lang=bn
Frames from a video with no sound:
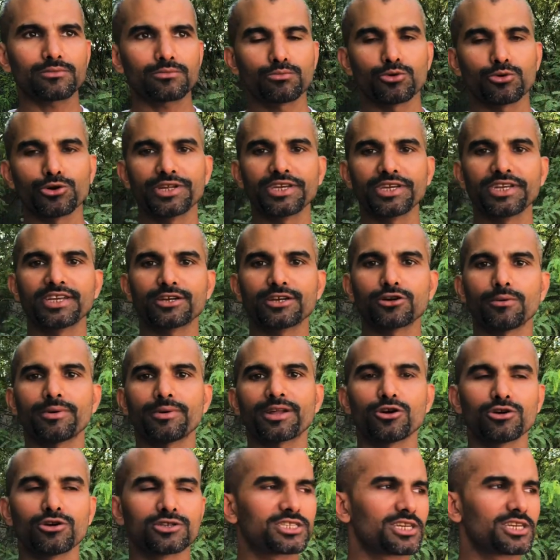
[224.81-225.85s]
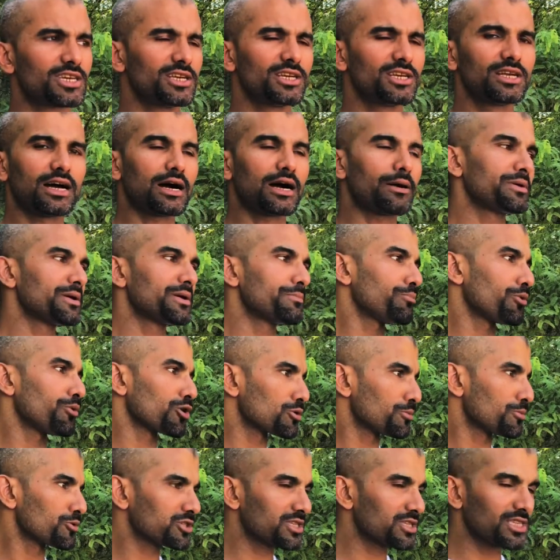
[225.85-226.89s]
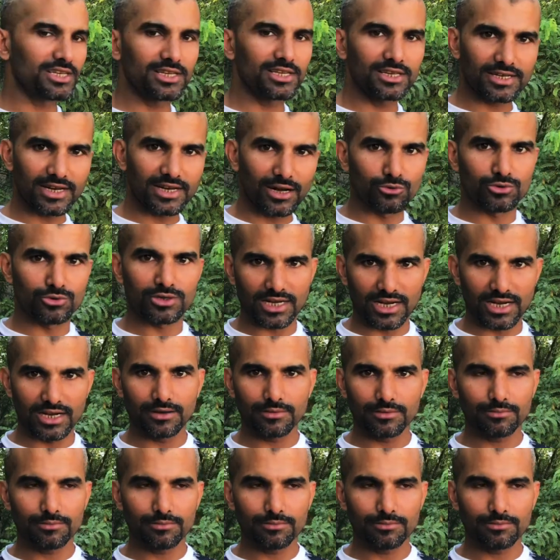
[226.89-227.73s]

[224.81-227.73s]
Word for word: বডি রিকভার হয়েছে আমি পরবর্তী রাউন্ডটা